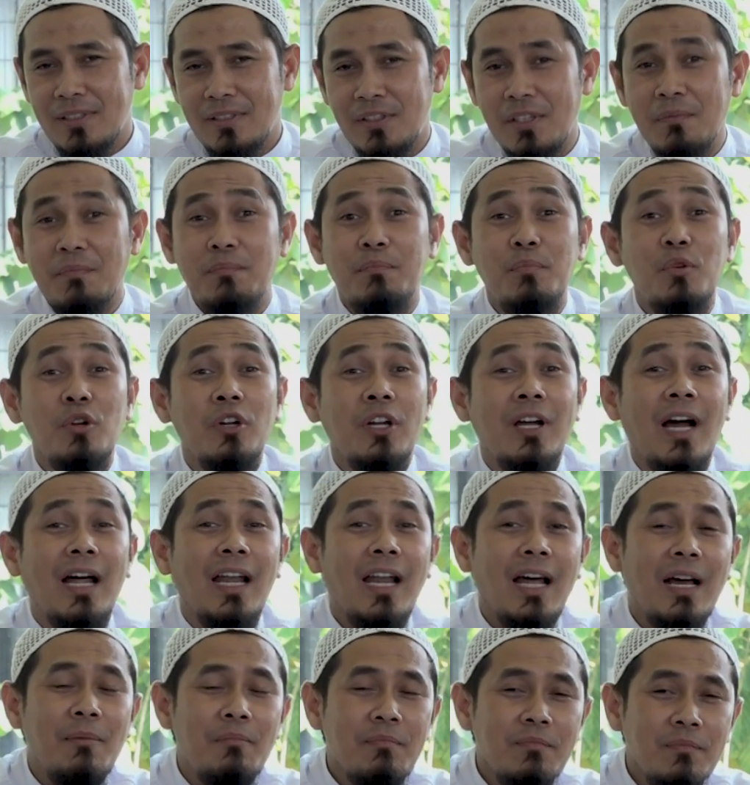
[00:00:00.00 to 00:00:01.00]
Tibbul
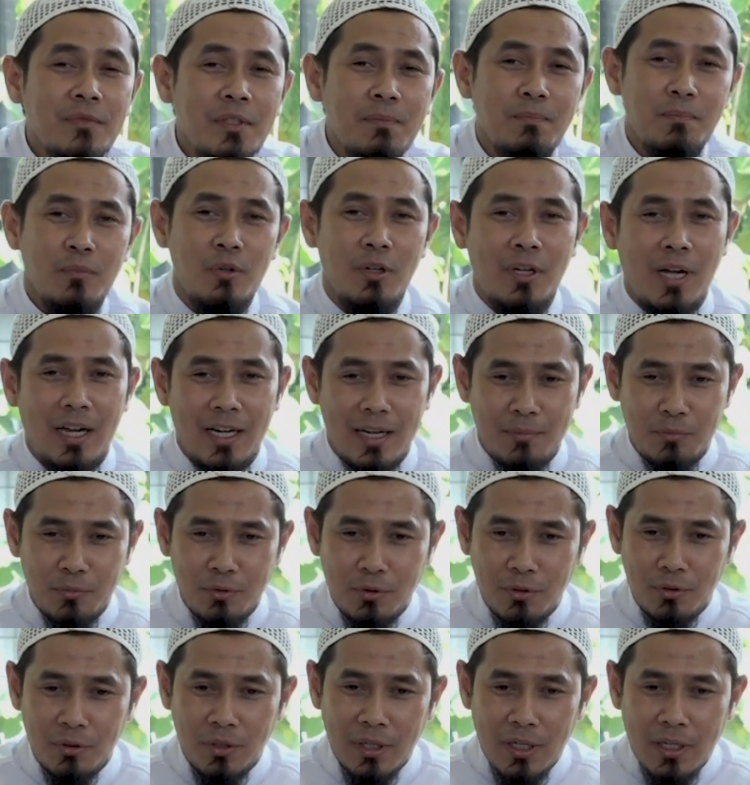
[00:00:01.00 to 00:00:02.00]
kalam. Tibbul kalam
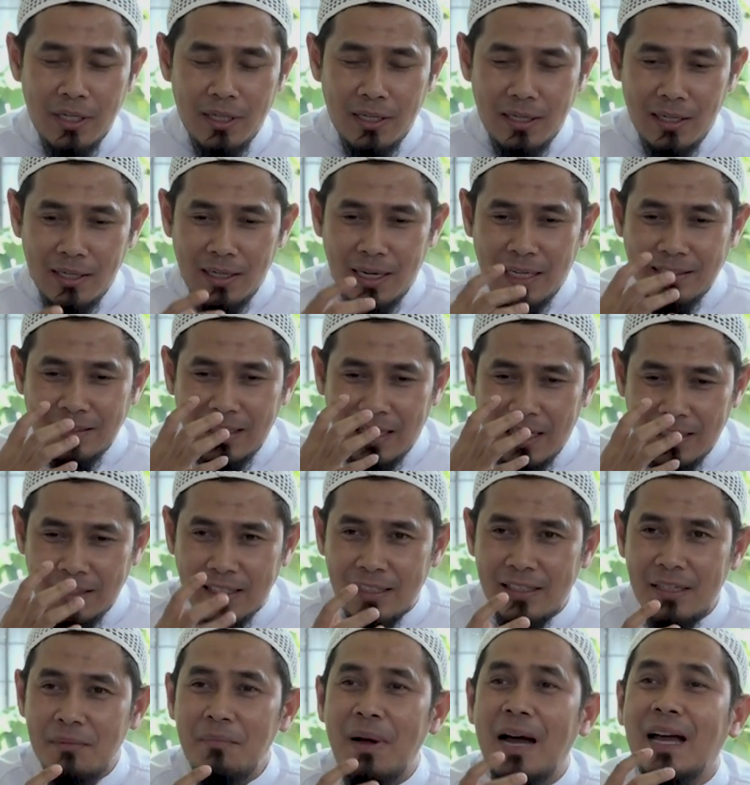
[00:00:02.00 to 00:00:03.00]
tuh
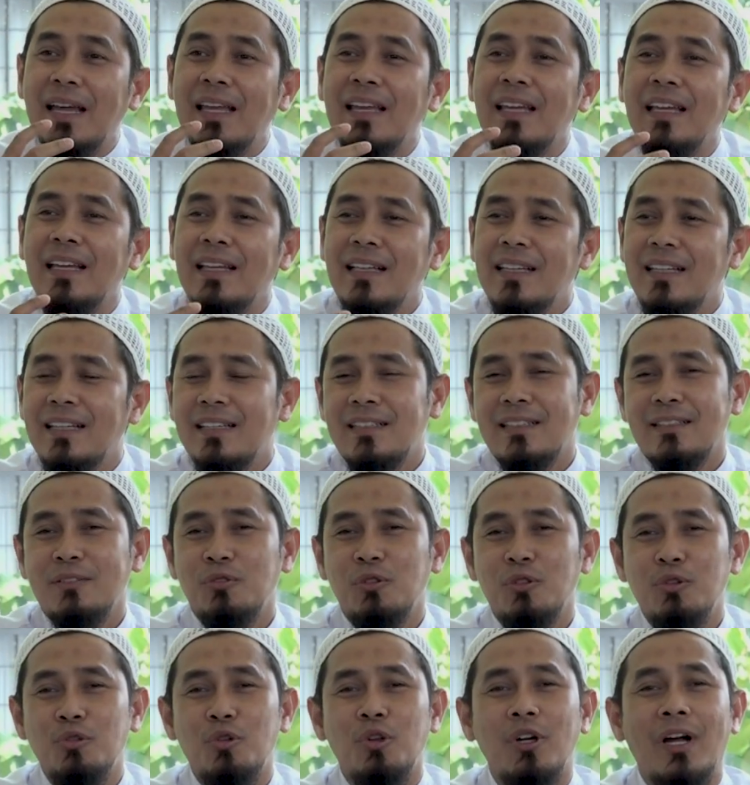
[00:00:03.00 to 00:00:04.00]
kata-katanya baik.
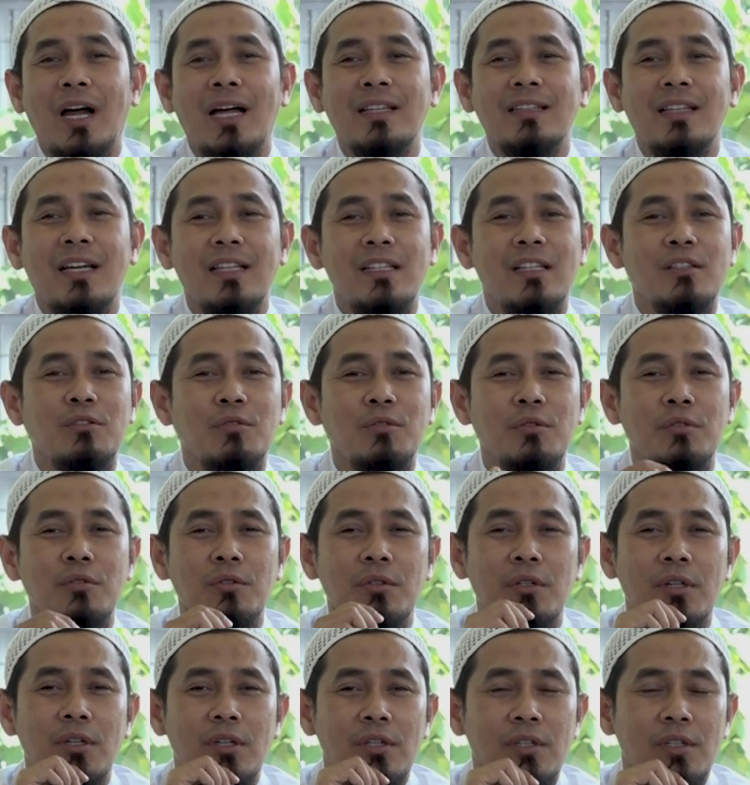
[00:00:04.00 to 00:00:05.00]
Tutur katanya
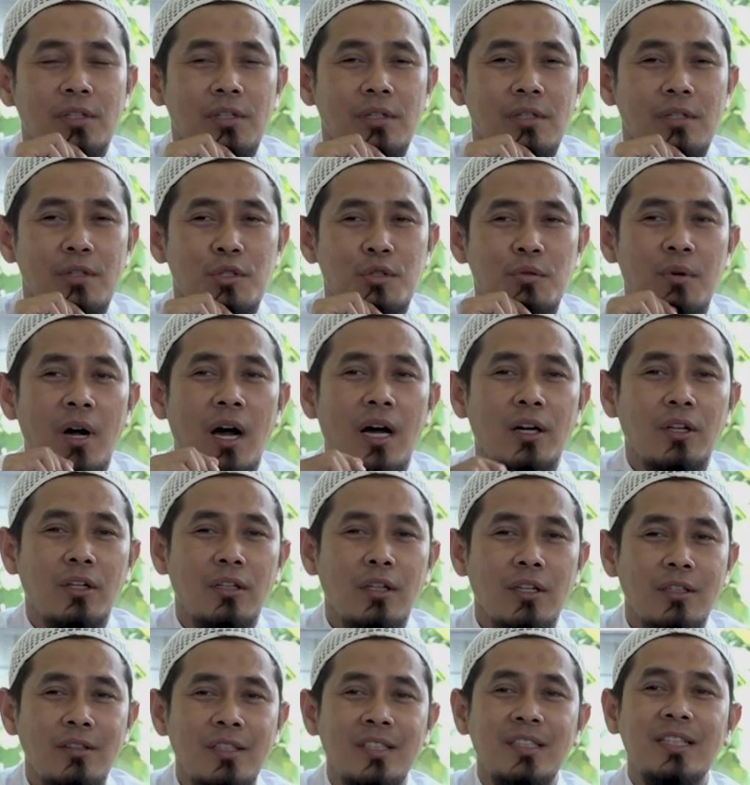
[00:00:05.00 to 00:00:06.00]
tuh
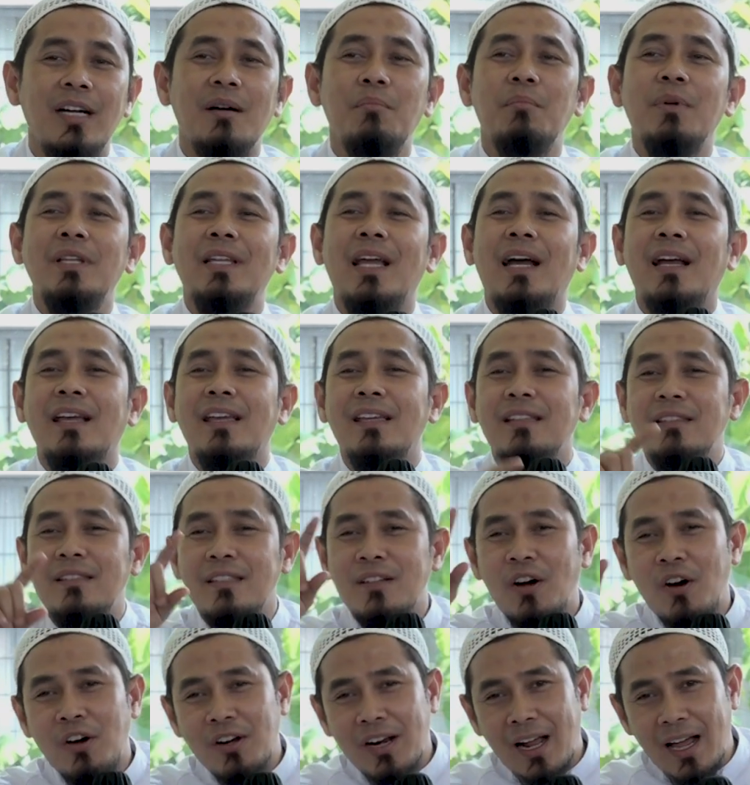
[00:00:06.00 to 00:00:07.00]
subhanallah tidak
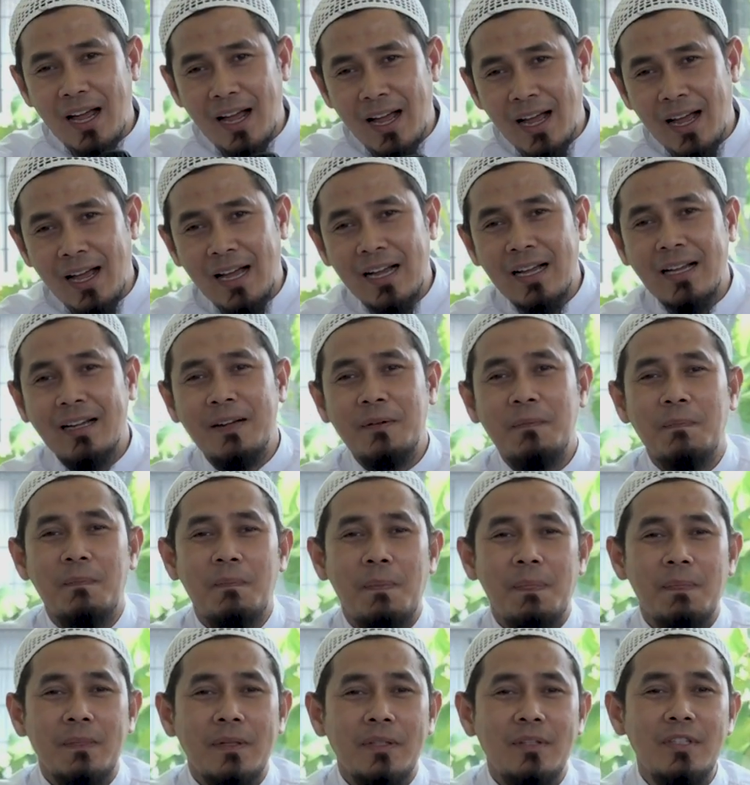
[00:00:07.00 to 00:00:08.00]
menyakiti orang
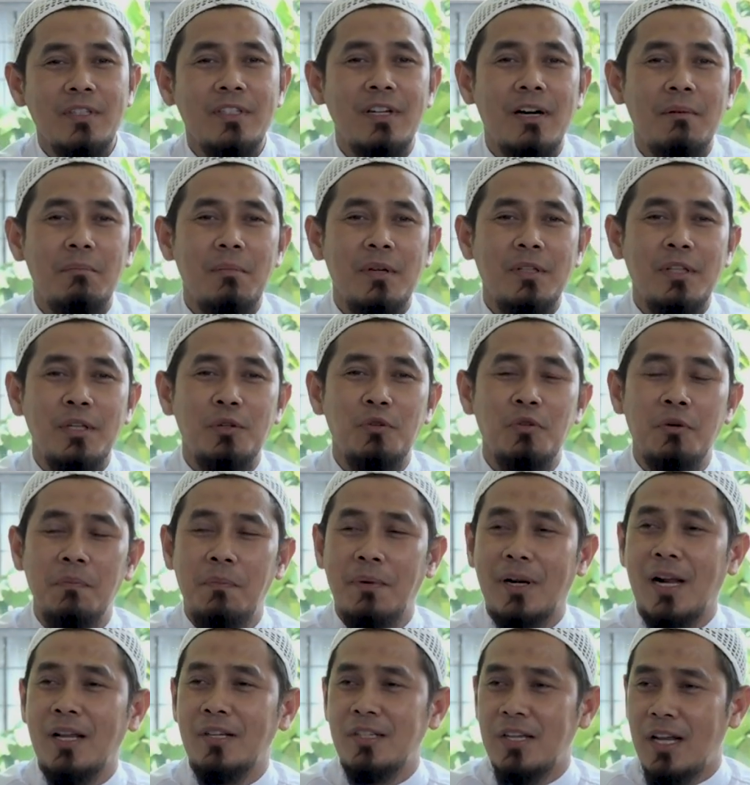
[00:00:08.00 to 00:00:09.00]
tidak menyinggung
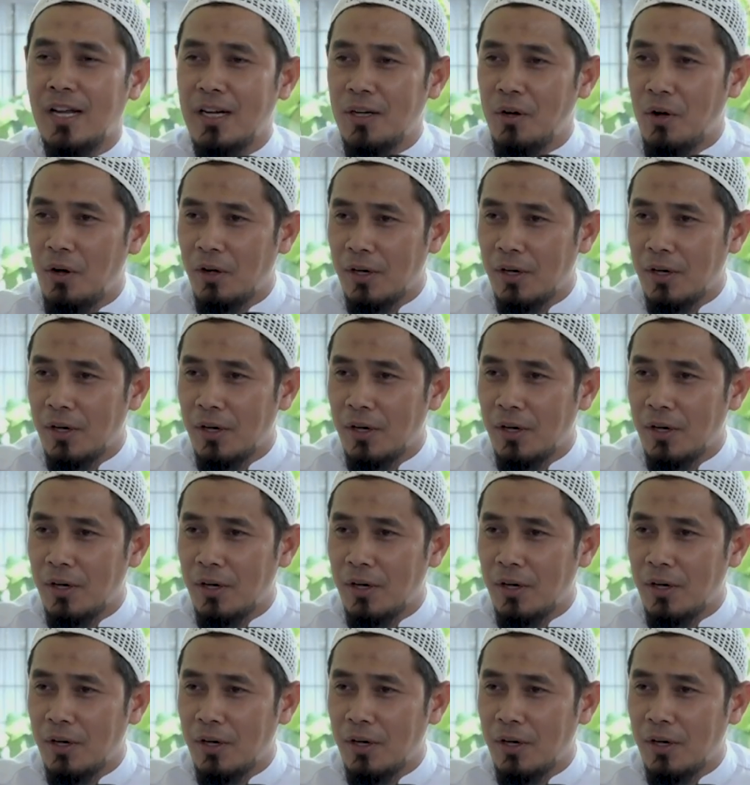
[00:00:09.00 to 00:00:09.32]
perasaan